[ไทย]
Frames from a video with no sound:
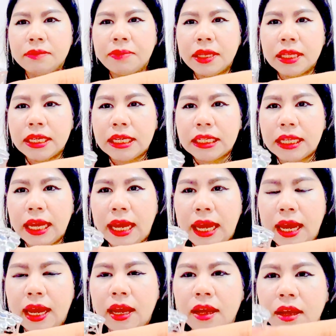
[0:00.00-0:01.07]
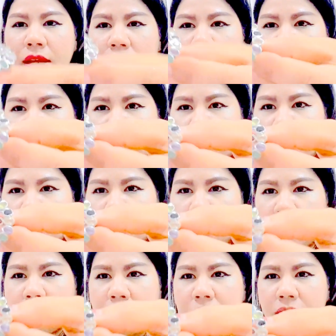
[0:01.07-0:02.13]
เป็นเงินแท้ ตัวนี้ก็
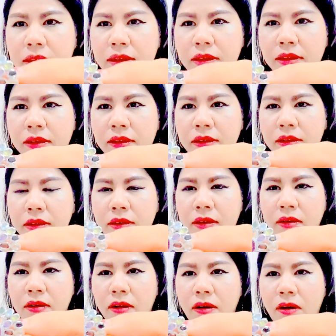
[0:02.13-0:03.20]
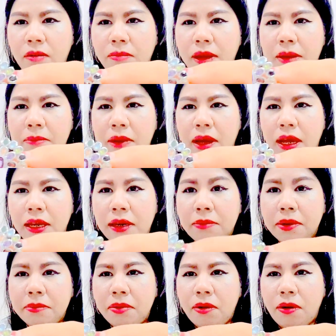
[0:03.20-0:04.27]
จะเป็นออกแบบมาอันนี้
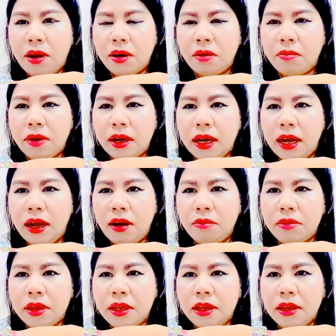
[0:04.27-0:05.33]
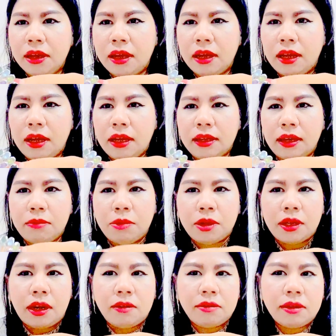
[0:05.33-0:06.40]
เป็นพลอยนพเก้ามีทั้งหมด
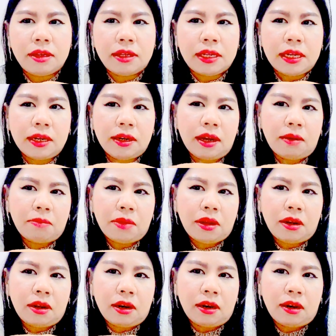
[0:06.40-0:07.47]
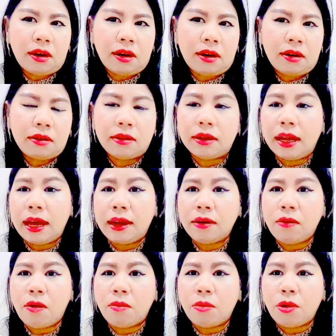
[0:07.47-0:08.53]
เก้าสีนี้เราทำเป็นลาย
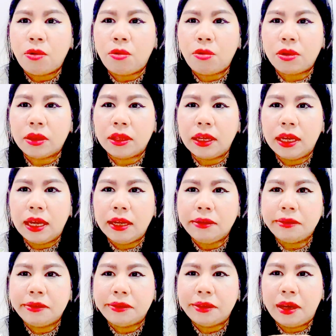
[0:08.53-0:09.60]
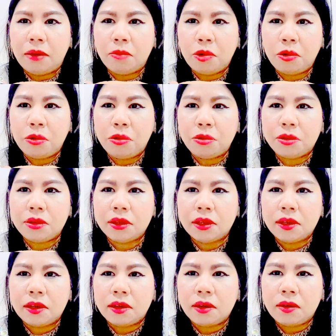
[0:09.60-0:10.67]
ของมงกุฎนะคะ จากมงกุฎ
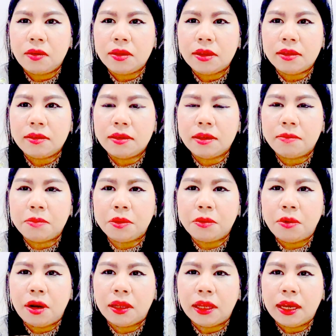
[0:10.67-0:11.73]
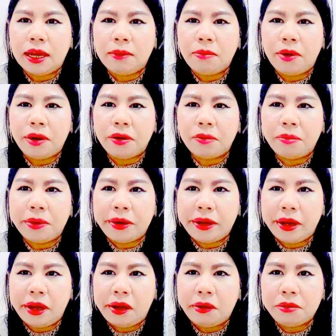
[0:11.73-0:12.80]
ก็จะเสริมดวงนะคะพลอยนพ
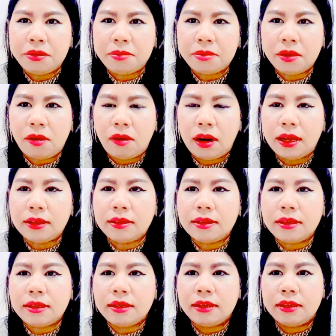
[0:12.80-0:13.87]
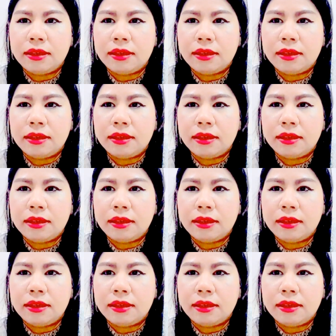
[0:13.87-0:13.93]
เก้าสิบสองราศี